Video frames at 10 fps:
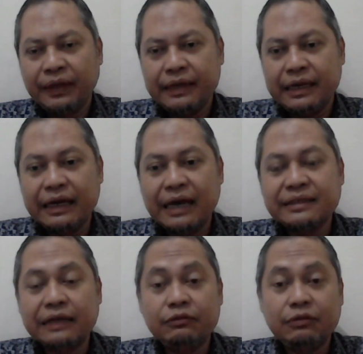jadikan
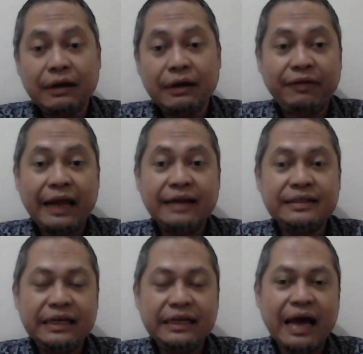satu
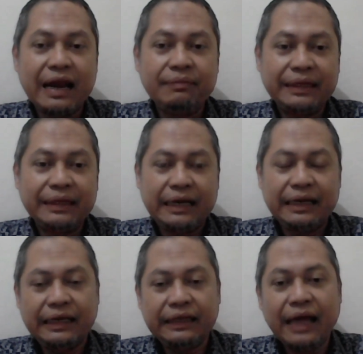referensi dalam
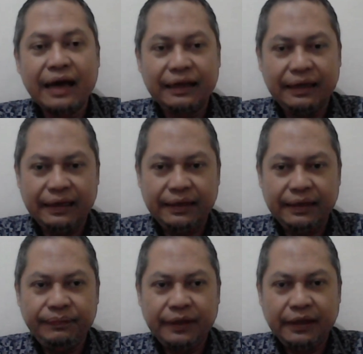materi kita hari ini,
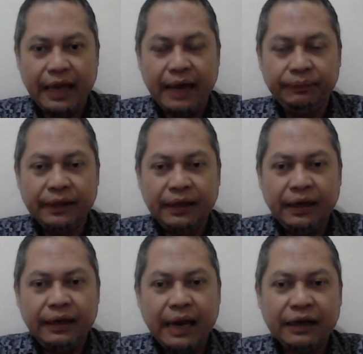ya.
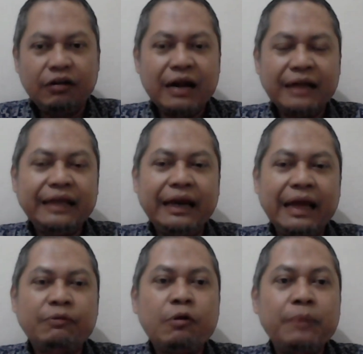Dan kalau nanti ada
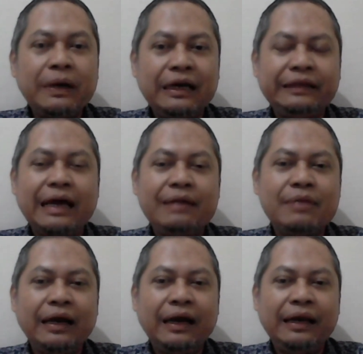yang mau penelitian
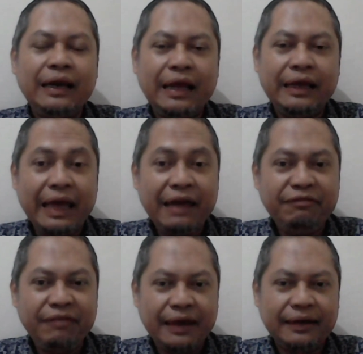mengenai
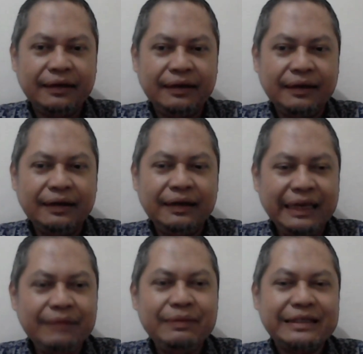efek,
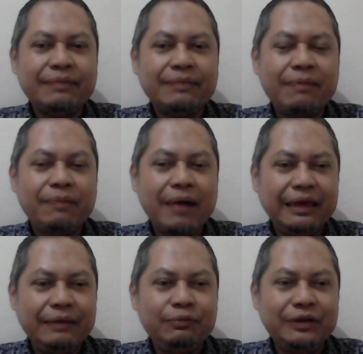ini bisa Bapak
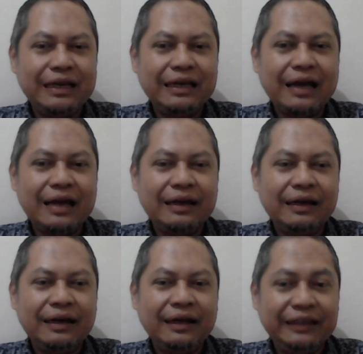Ibu
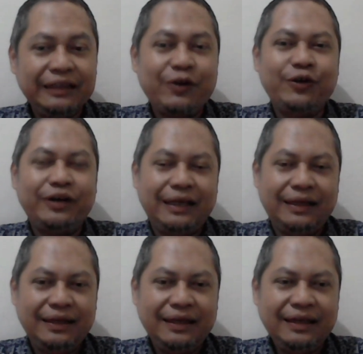jadikan
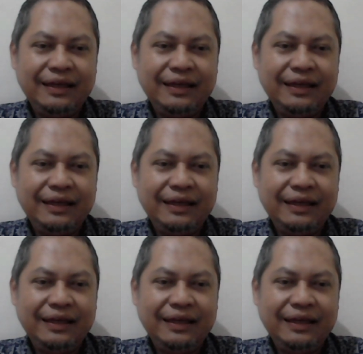teori.